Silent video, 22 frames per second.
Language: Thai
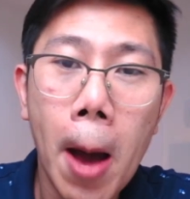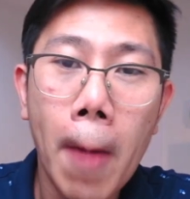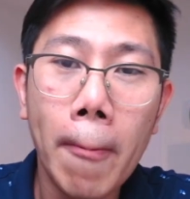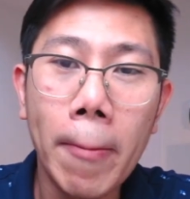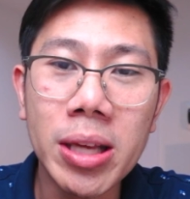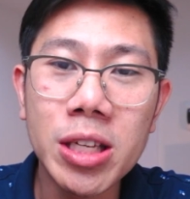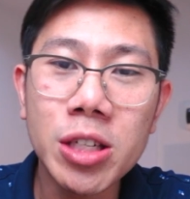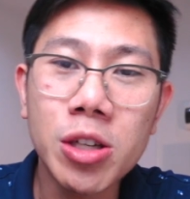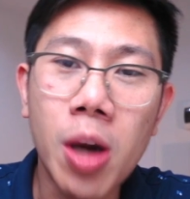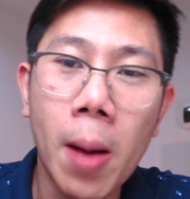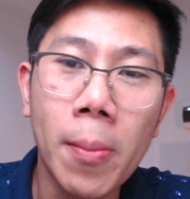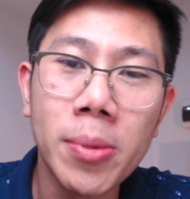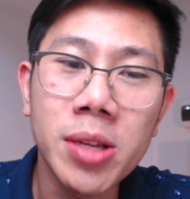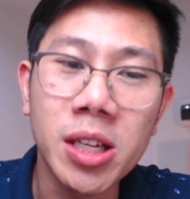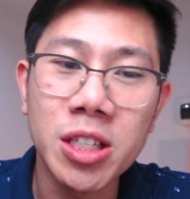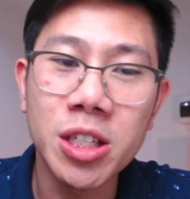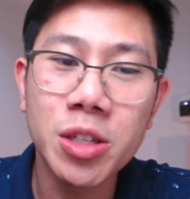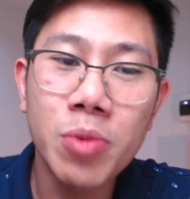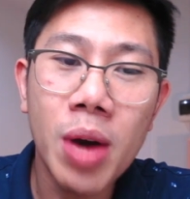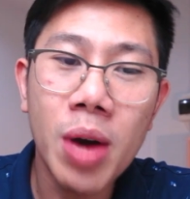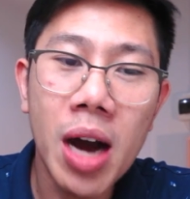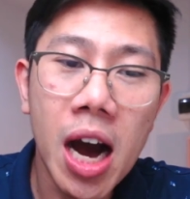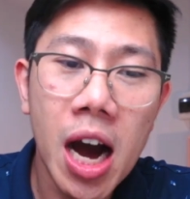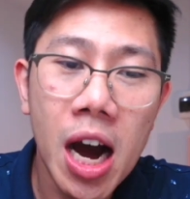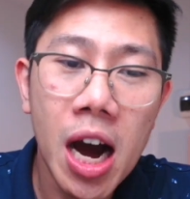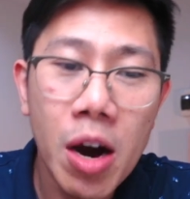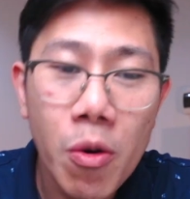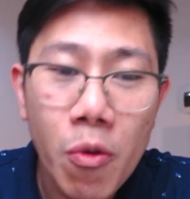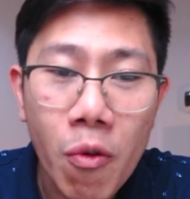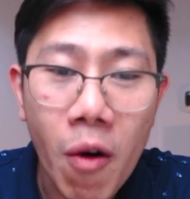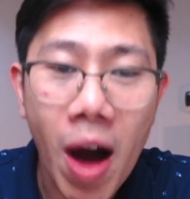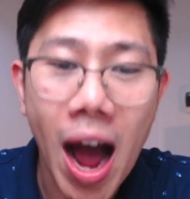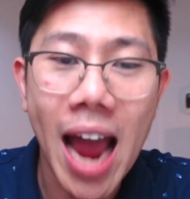เป็นเจ้าของบริษัทที่ชื่อว่าเออ
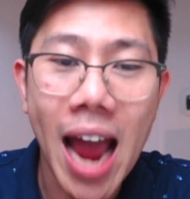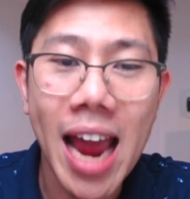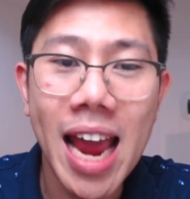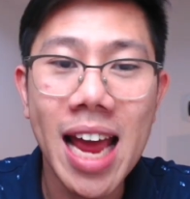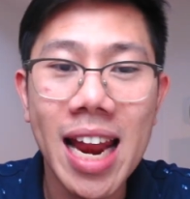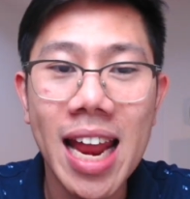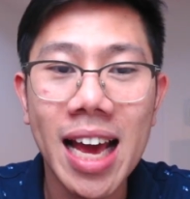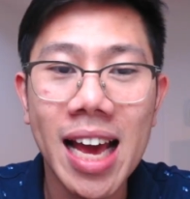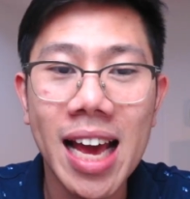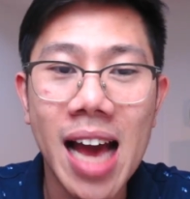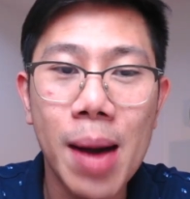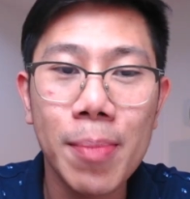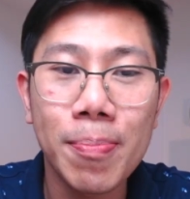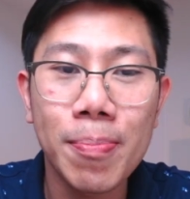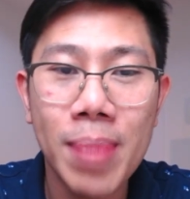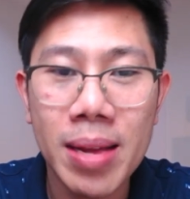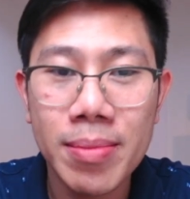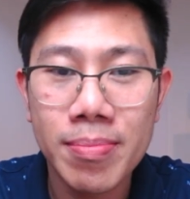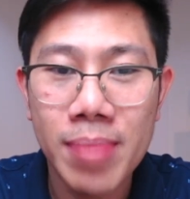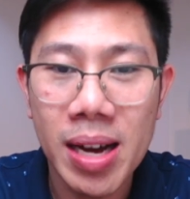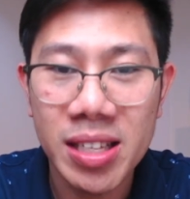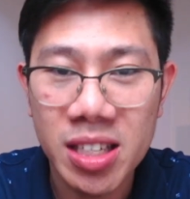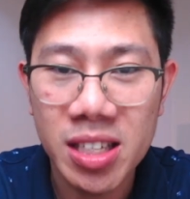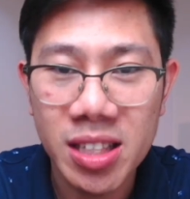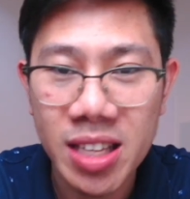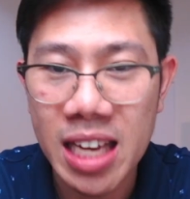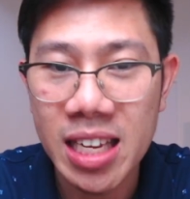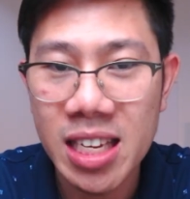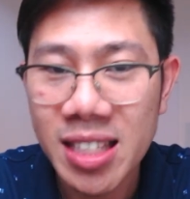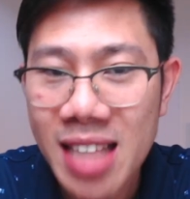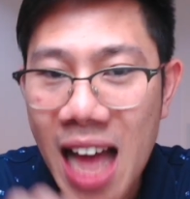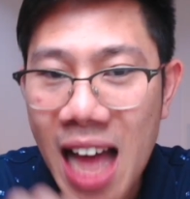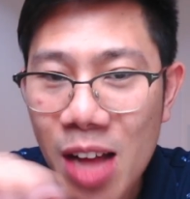ร์ไว้นะครับ เป็นมาสเฐี
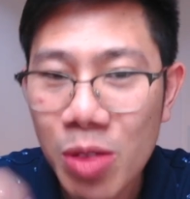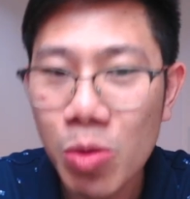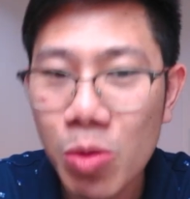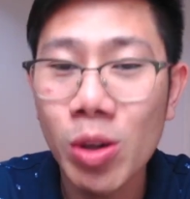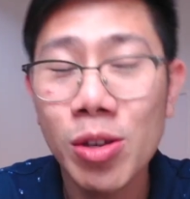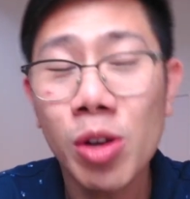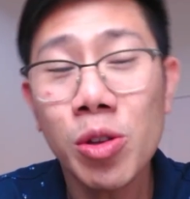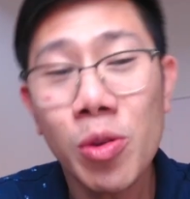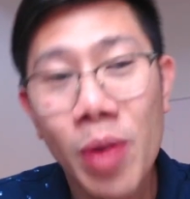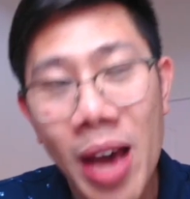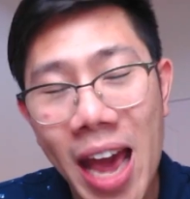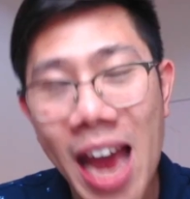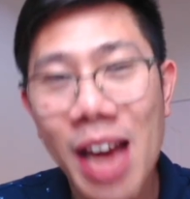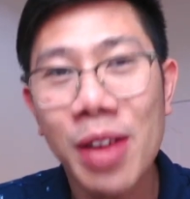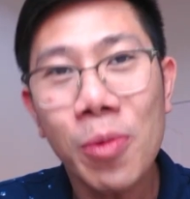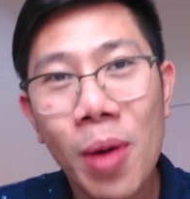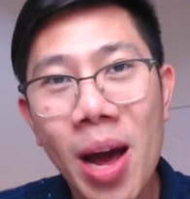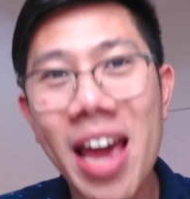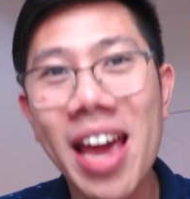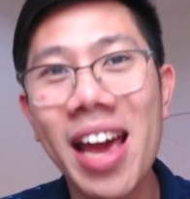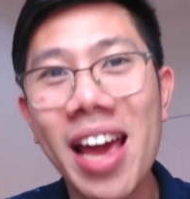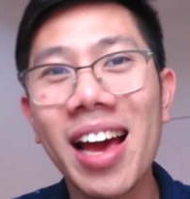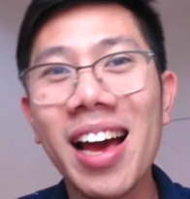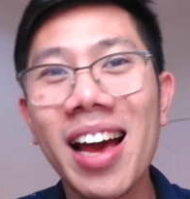ที่สร้างตัวด้วยตัวเองด้วย